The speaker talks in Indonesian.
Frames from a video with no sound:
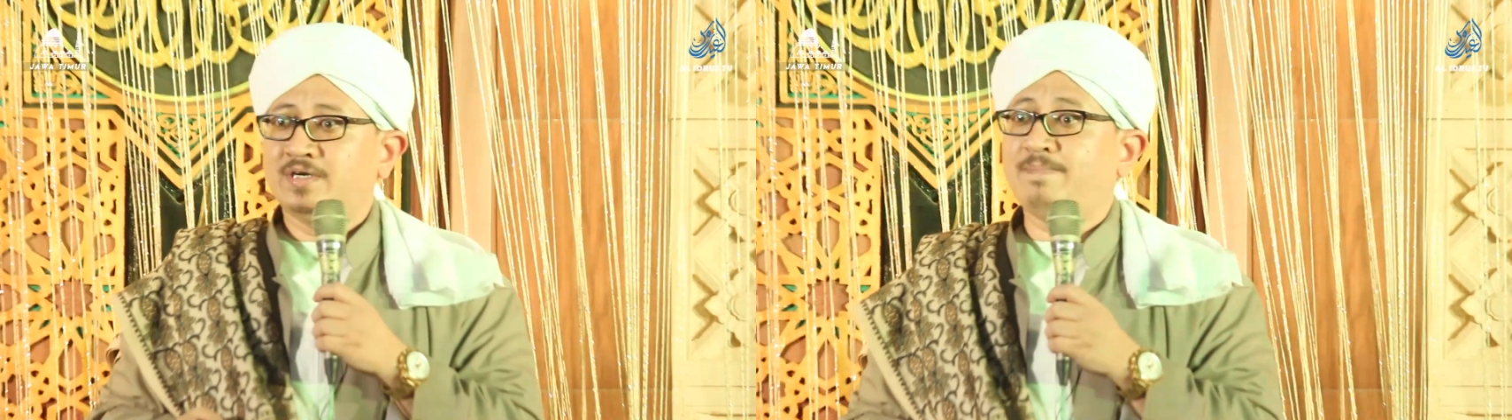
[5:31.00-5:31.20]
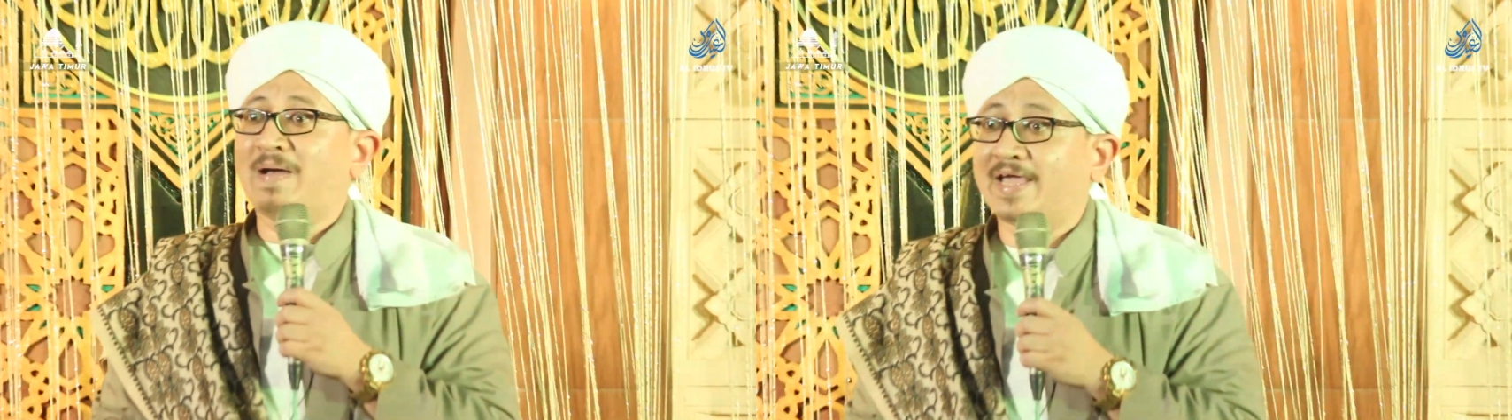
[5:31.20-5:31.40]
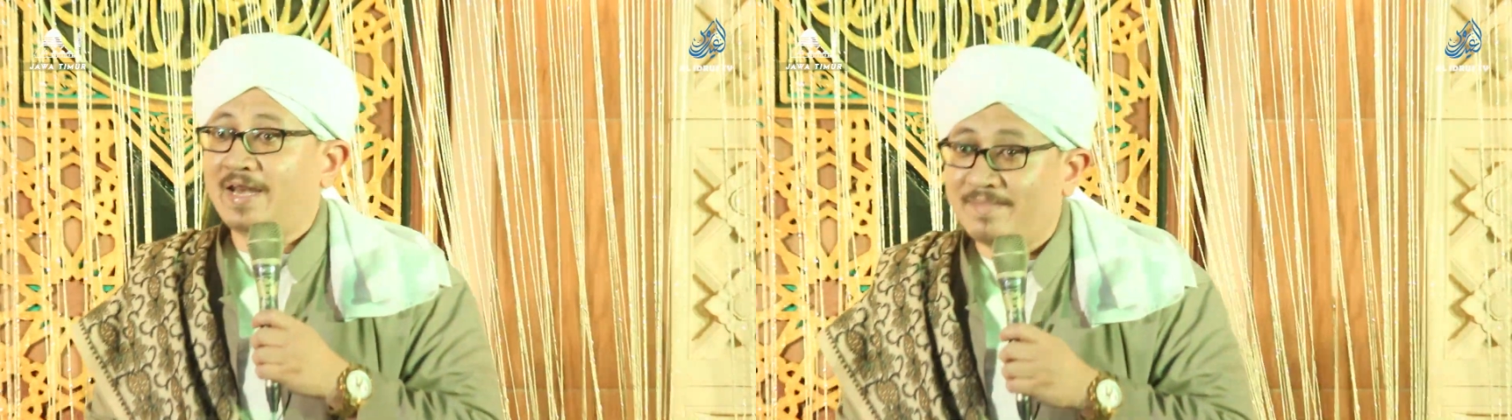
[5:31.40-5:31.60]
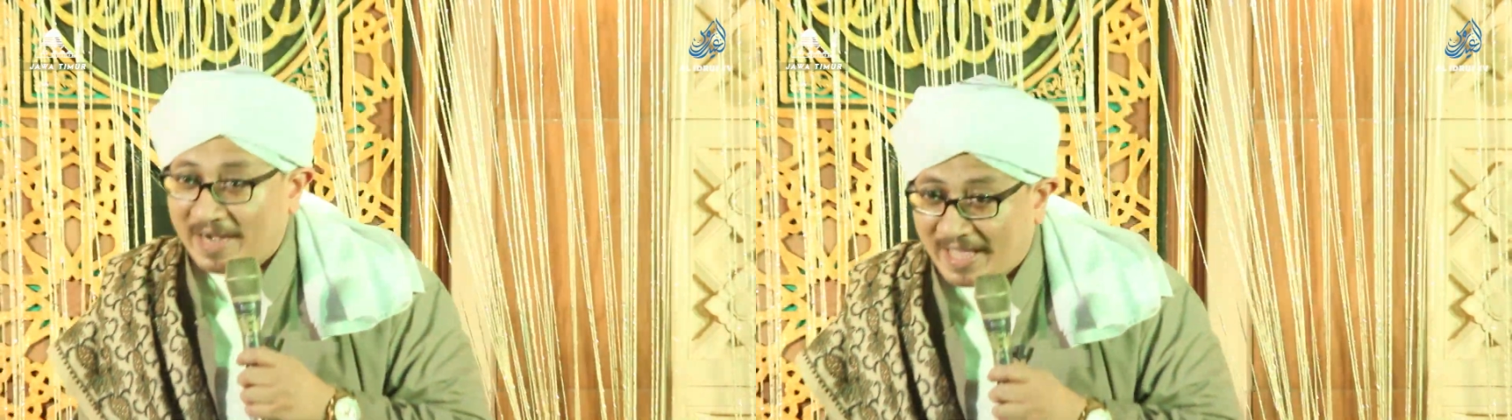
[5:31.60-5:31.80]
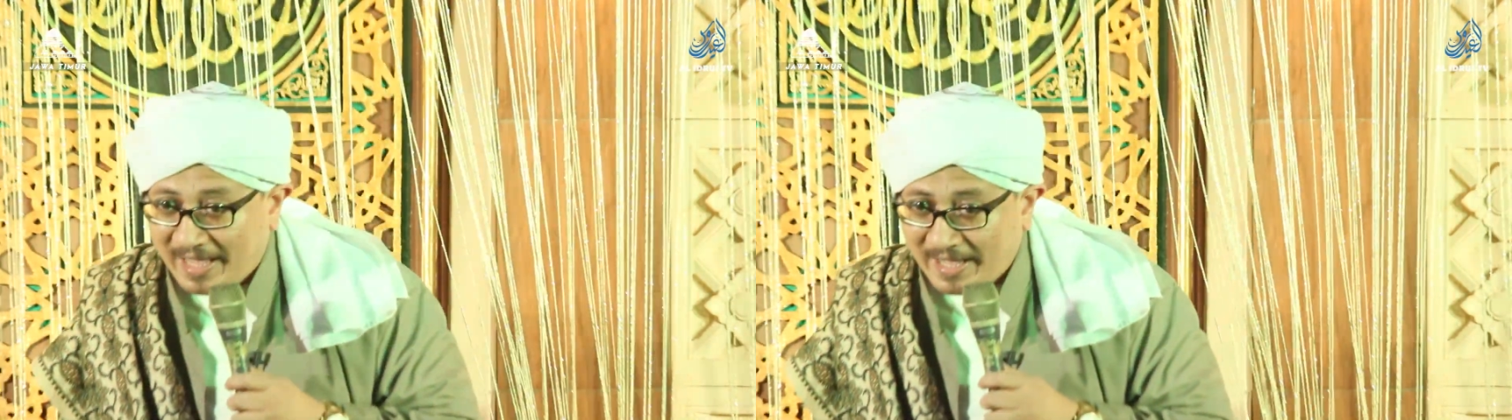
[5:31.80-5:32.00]
dipakai di
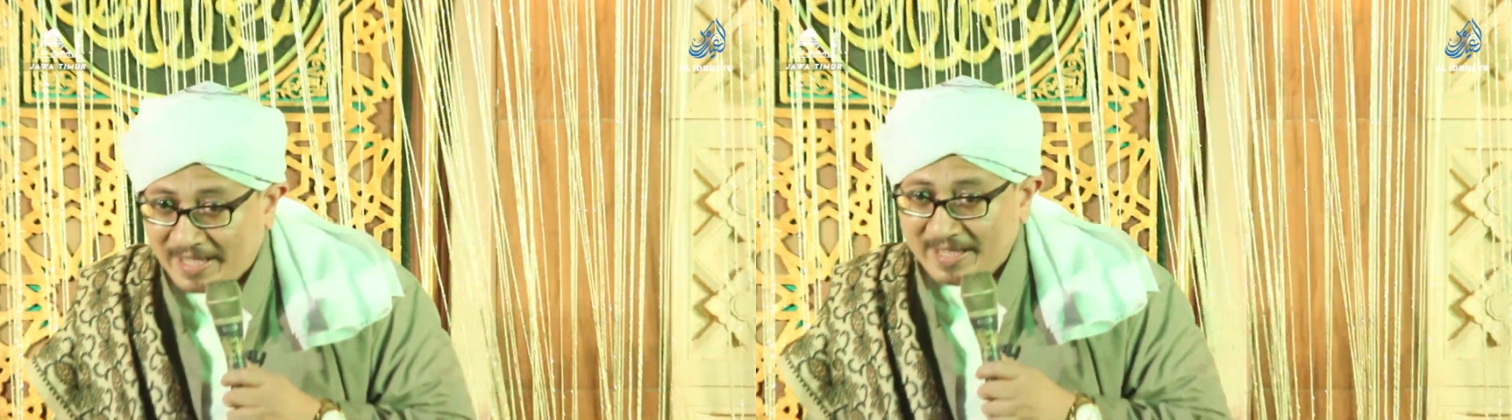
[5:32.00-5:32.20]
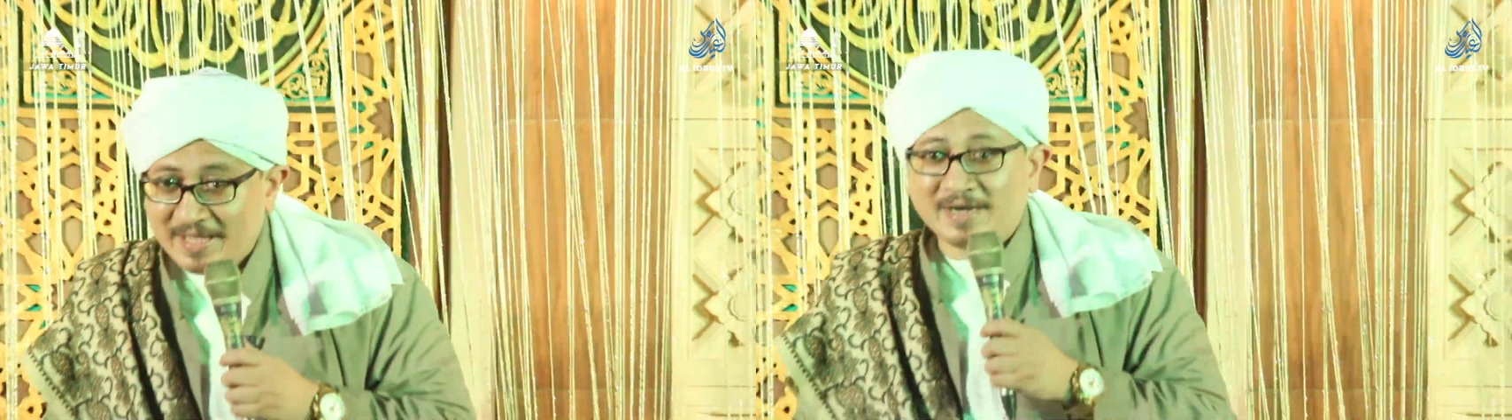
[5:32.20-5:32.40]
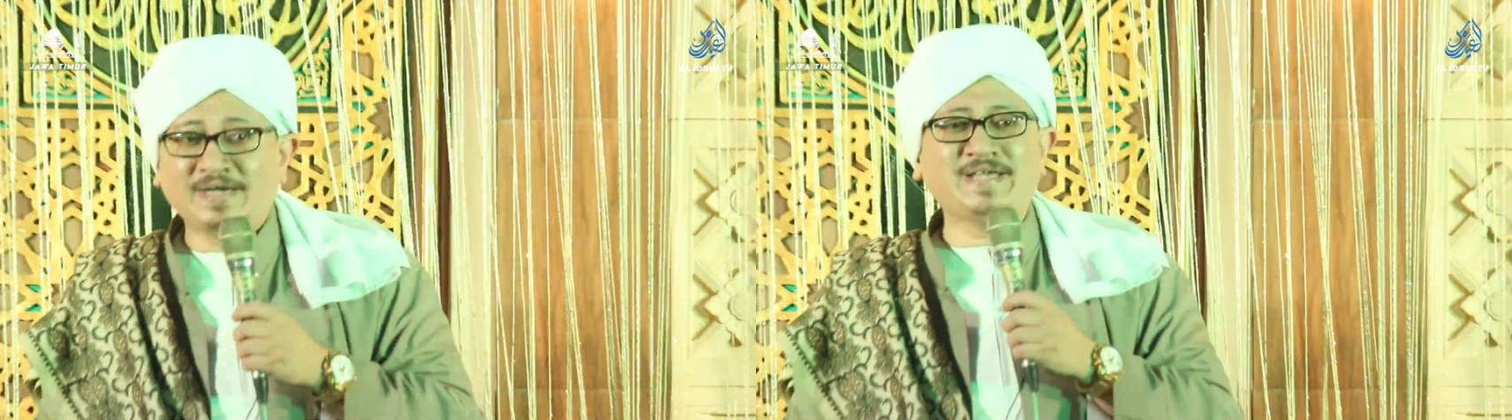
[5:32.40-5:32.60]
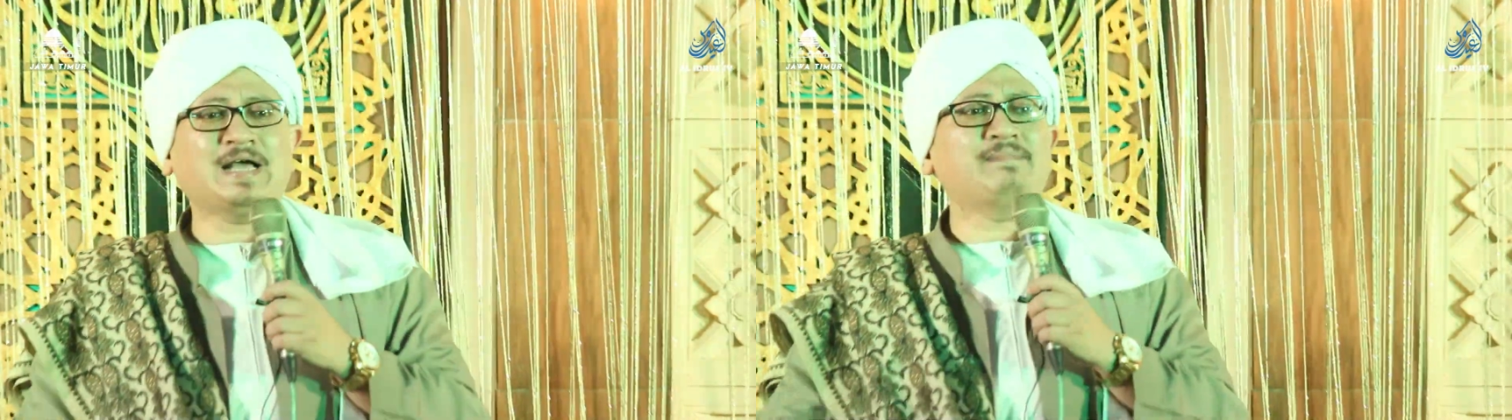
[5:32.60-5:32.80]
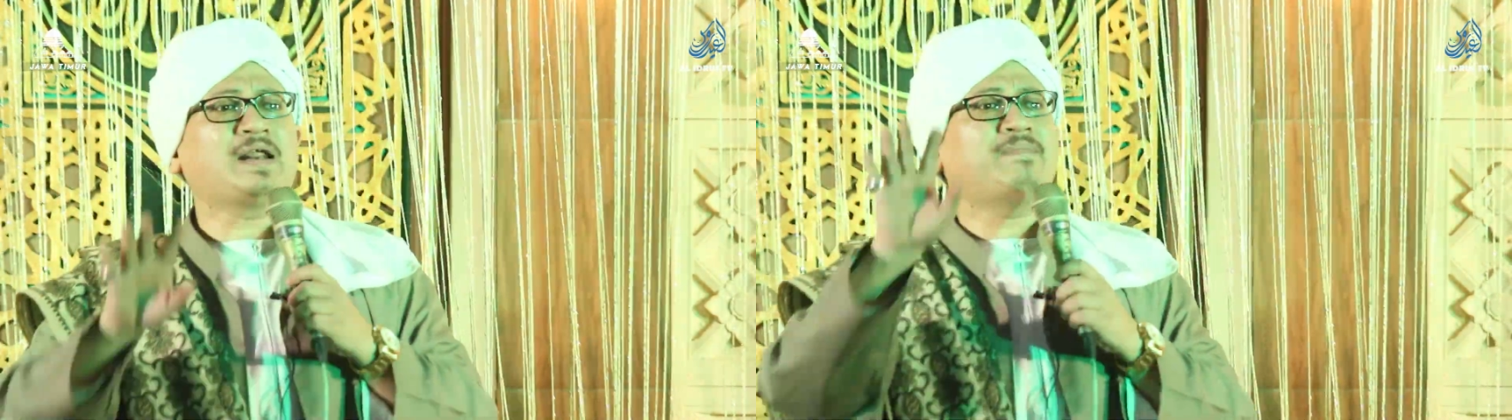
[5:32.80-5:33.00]
mana di
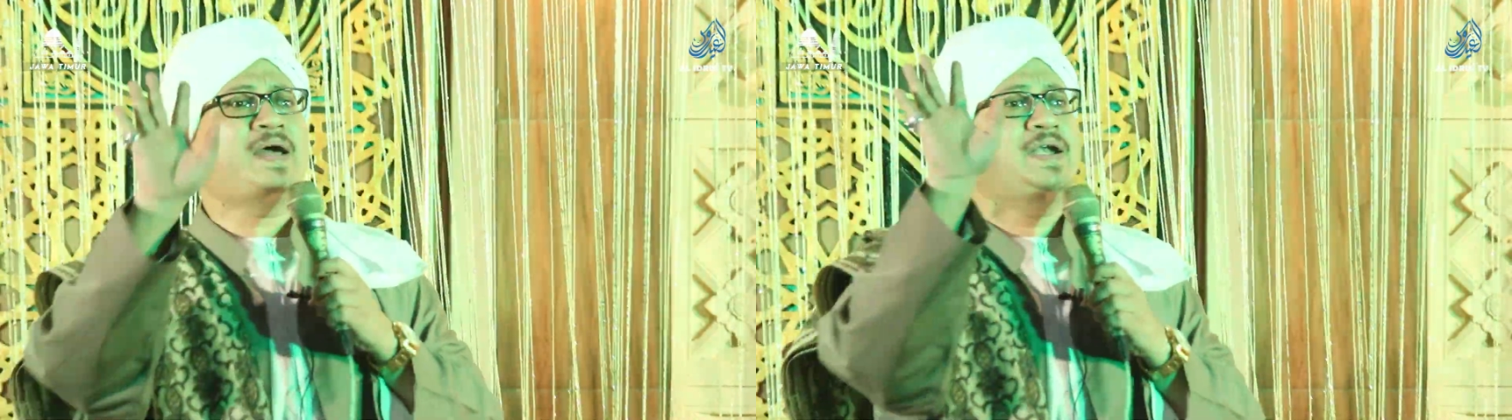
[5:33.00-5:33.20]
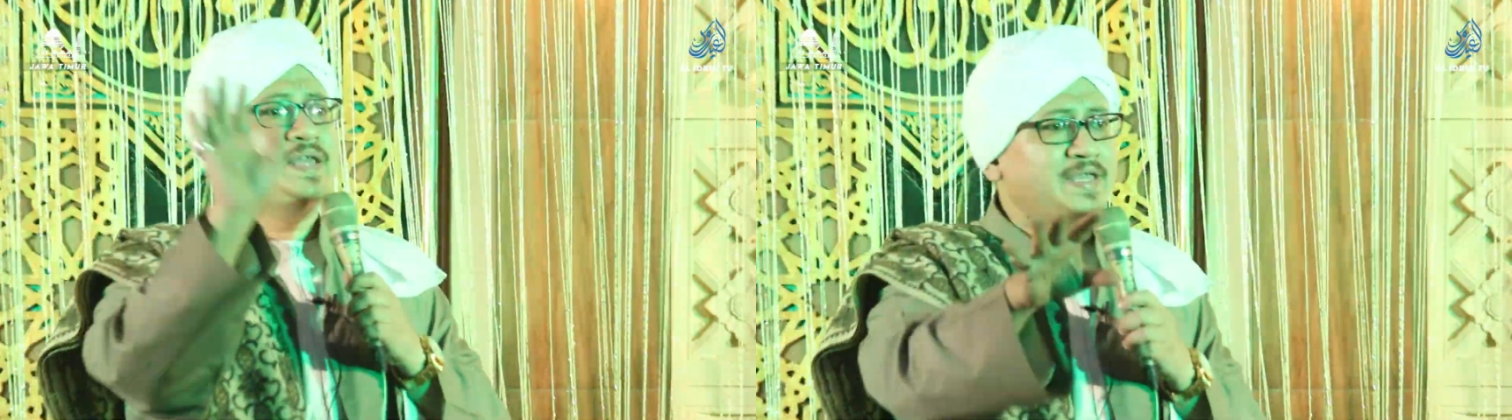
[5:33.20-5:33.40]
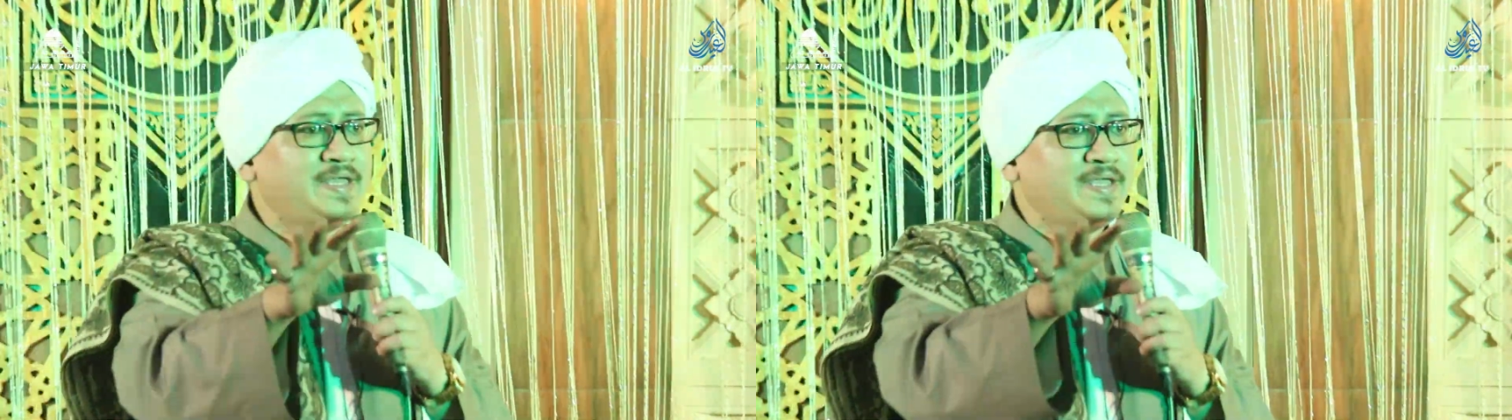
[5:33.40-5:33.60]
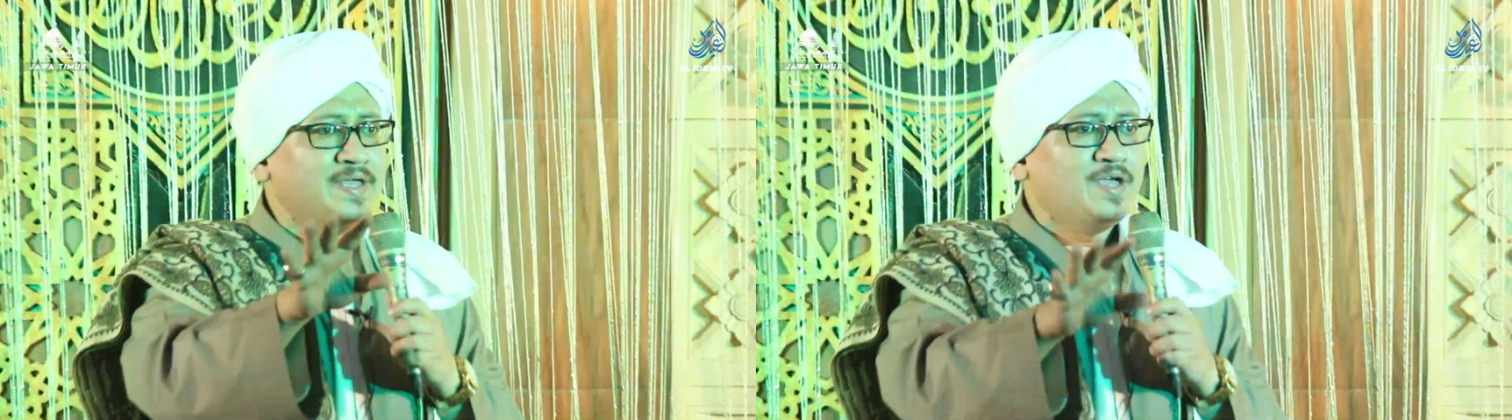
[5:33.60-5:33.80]
kamar mandi